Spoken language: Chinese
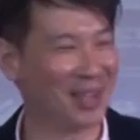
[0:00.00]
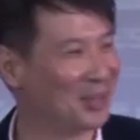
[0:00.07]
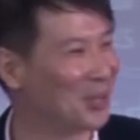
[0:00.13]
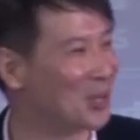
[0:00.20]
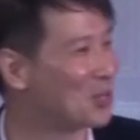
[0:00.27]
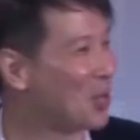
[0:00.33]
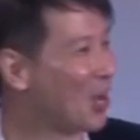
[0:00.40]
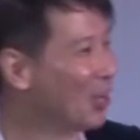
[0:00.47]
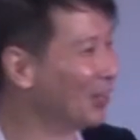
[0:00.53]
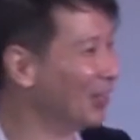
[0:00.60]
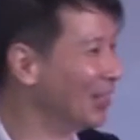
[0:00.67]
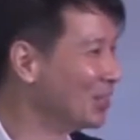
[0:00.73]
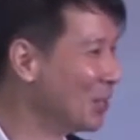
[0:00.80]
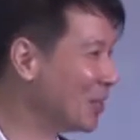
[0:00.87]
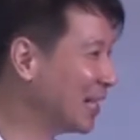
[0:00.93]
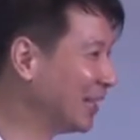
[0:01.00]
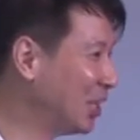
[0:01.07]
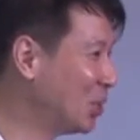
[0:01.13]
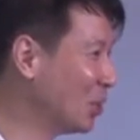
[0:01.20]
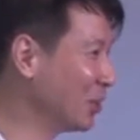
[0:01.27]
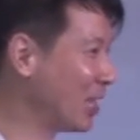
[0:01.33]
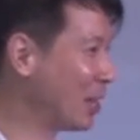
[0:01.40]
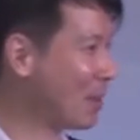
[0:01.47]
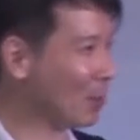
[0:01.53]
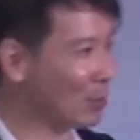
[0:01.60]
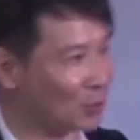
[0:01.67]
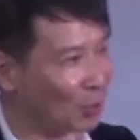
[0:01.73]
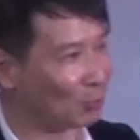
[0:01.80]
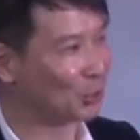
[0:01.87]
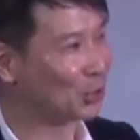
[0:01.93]
那很多时候有一些弟兄姐
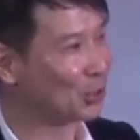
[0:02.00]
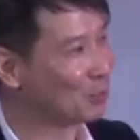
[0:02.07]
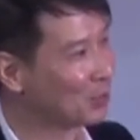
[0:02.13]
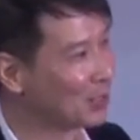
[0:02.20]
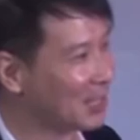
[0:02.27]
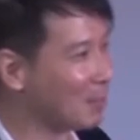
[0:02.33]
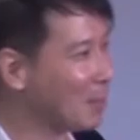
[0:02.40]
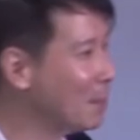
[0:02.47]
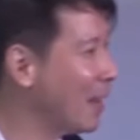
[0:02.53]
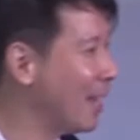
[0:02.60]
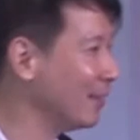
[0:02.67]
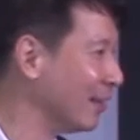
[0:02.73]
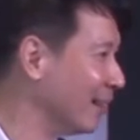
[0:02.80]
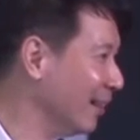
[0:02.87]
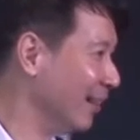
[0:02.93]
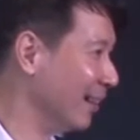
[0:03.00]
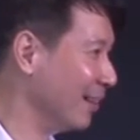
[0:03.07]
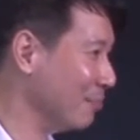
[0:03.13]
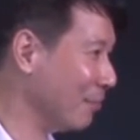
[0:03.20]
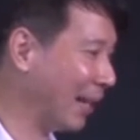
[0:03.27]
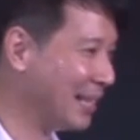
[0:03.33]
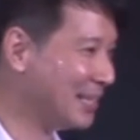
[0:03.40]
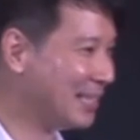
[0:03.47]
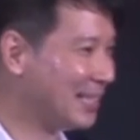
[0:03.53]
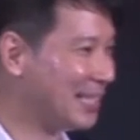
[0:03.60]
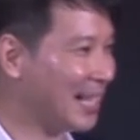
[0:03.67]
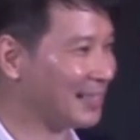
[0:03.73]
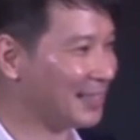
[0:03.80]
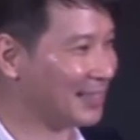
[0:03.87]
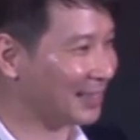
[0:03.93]
妹们说：“牧师怎么办呢？马来西
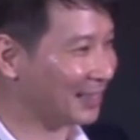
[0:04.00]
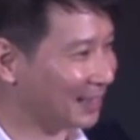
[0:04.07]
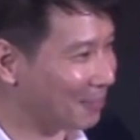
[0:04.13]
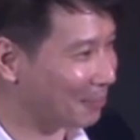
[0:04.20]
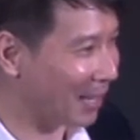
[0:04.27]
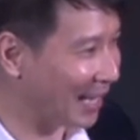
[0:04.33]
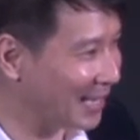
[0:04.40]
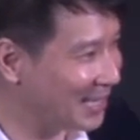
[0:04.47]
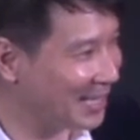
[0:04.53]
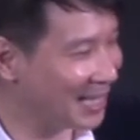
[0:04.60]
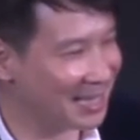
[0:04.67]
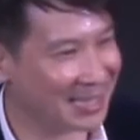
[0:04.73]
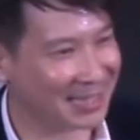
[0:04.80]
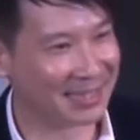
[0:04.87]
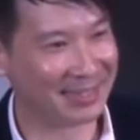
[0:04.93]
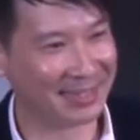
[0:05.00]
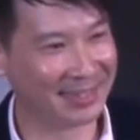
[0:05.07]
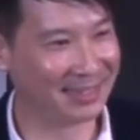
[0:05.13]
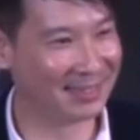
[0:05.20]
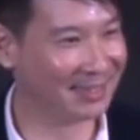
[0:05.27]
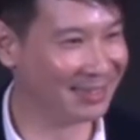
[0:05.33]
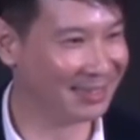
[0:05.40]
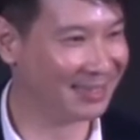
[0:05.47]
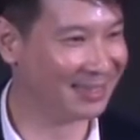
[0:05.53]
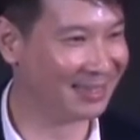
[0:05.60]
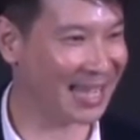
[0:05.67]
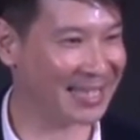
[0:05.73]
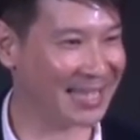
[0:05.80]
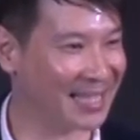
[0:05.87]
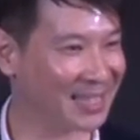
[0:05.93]
亚这样子，马来西亚
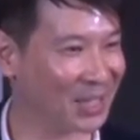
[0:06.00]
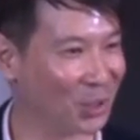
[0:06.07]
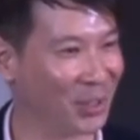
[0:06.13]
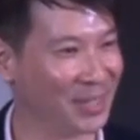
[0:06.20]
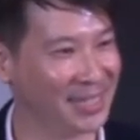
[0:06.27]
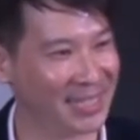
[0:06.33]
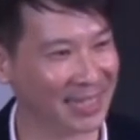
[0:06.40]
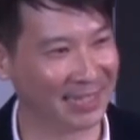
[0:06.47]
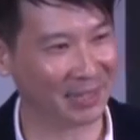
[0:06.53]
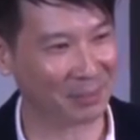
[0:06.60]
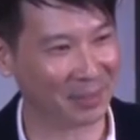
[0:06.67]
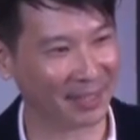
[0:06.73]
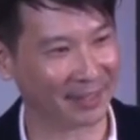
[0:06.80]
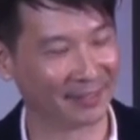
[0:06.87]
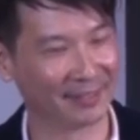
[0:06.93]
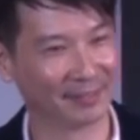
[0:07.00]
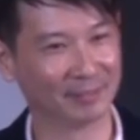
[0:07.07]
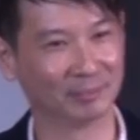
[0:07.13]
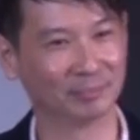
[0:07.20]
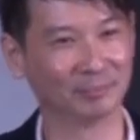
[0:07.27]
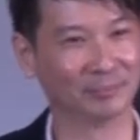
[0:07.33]
在这样子的困境里面。”